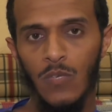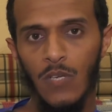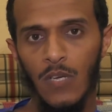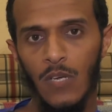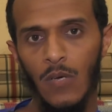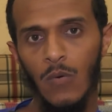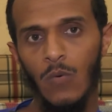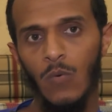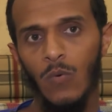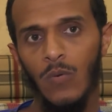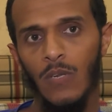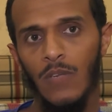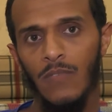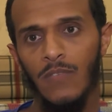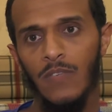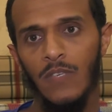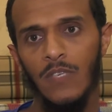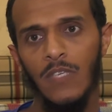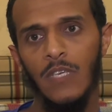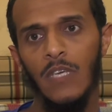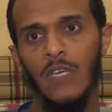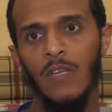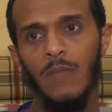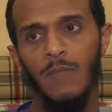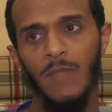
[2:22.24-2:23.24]
ونفس
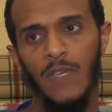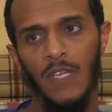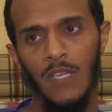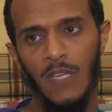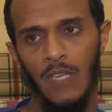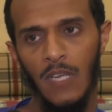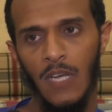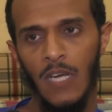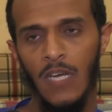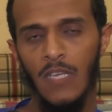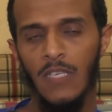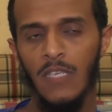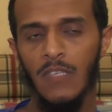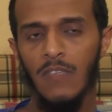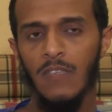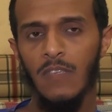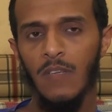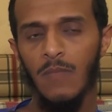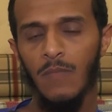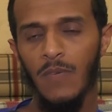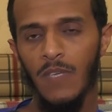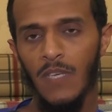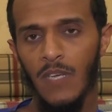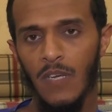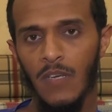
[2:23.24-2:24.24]
الشيء يمكن حاجة
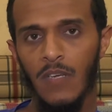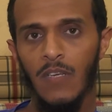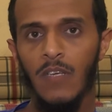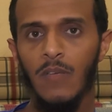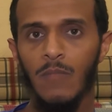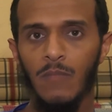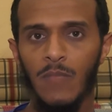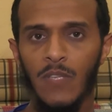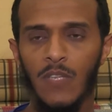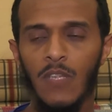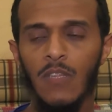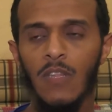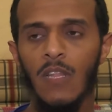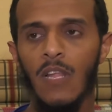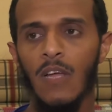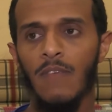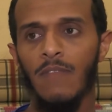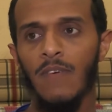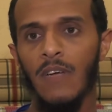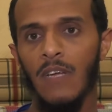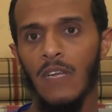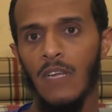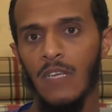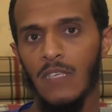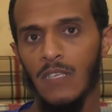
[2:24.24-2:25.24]
سلبية
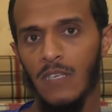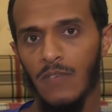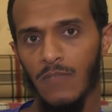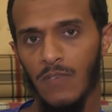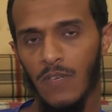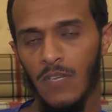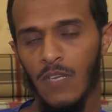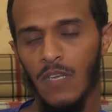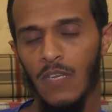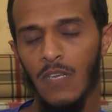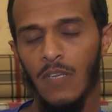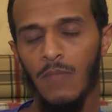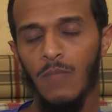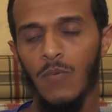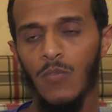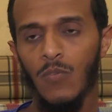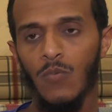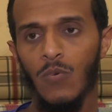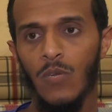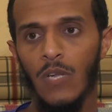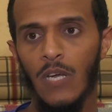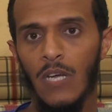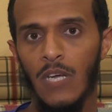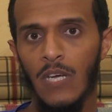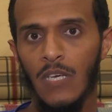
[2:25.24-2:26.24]
بتتلافاها اللجنة في
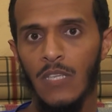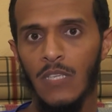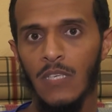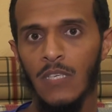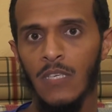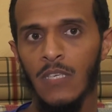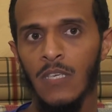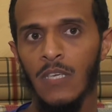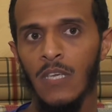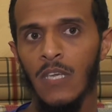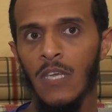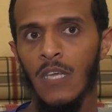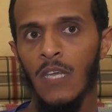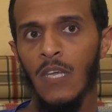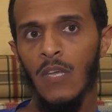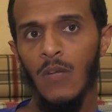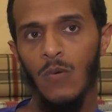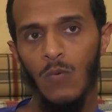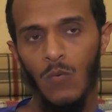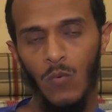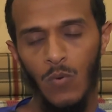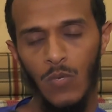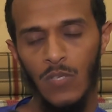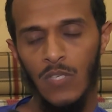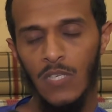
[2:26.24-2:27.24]
البطولة هذه
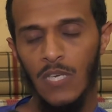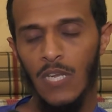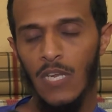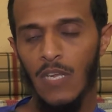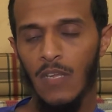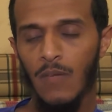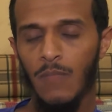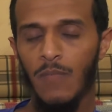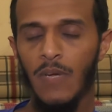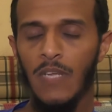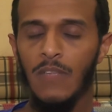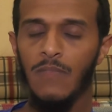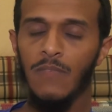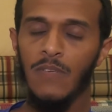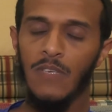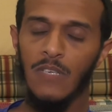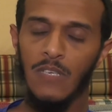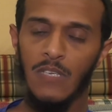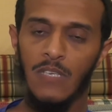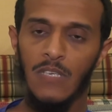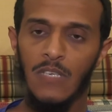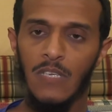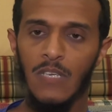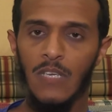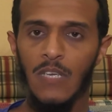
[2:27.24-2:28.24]
وان شاء الله بعد
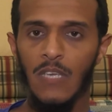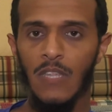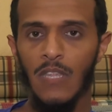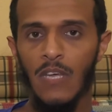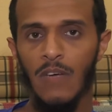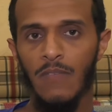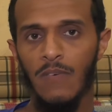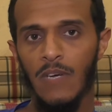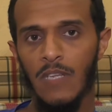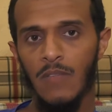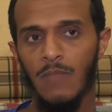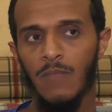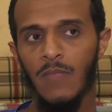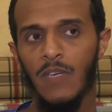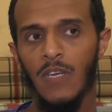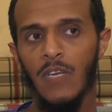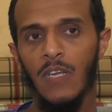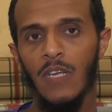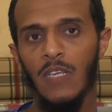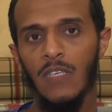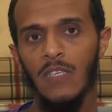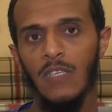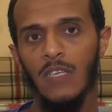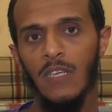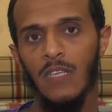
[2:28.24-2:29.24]
في اضافات من
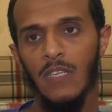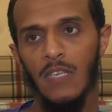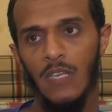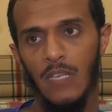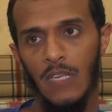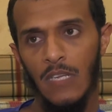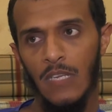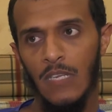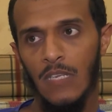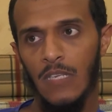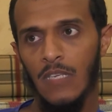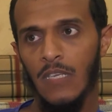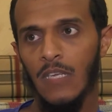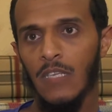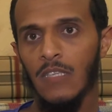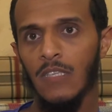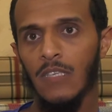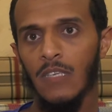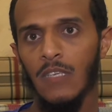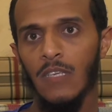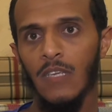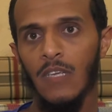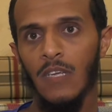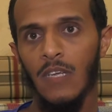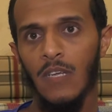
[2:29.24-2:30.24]
اللجنه
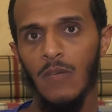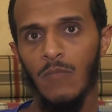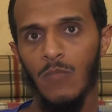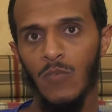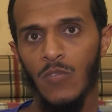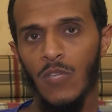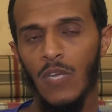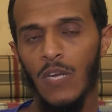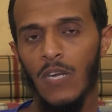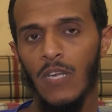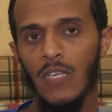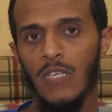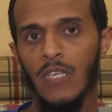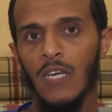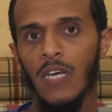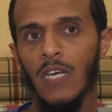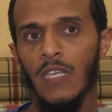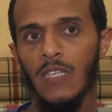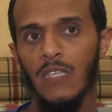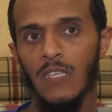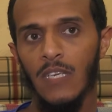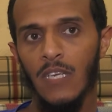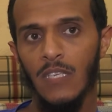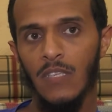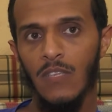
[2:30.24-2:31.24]

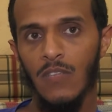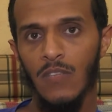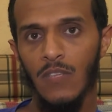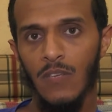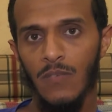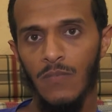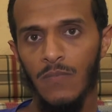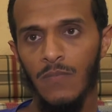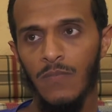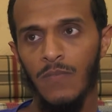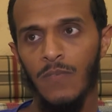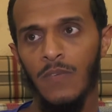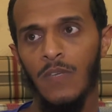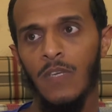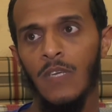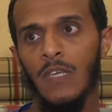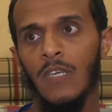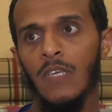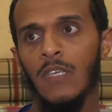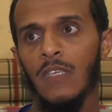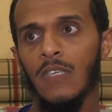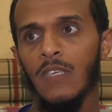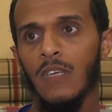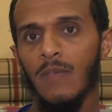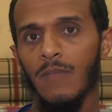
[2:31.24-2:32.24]
كمدرجات راح تضيف
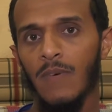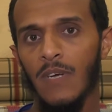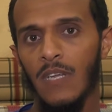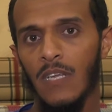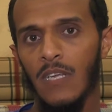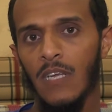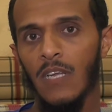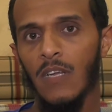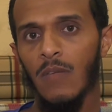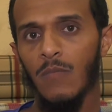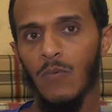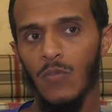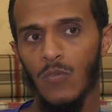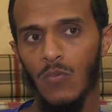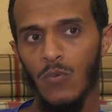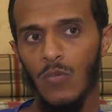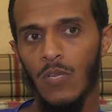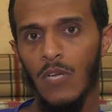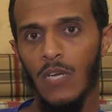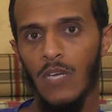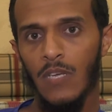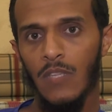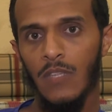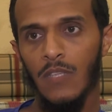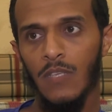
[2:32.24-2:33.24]
جماليه
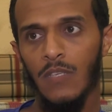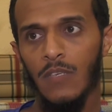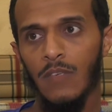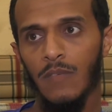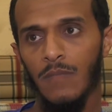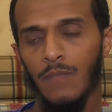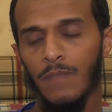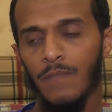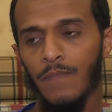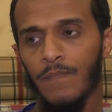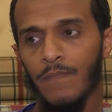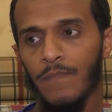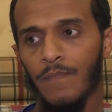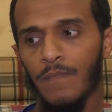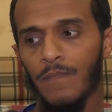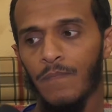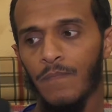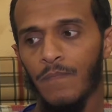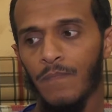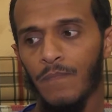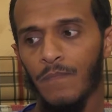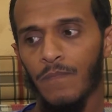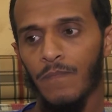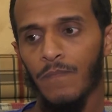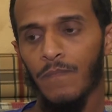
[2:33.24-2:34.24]
للبطوله اكثر.
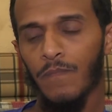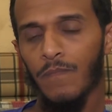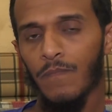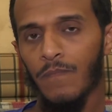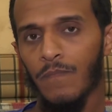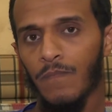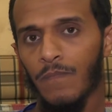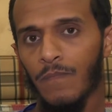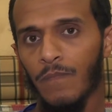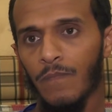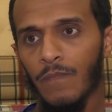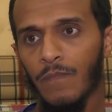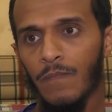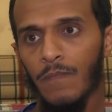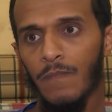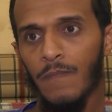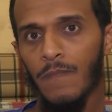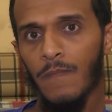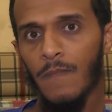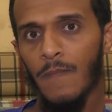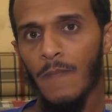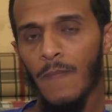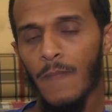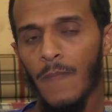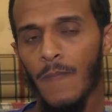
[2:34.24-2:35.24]
كابتن مديني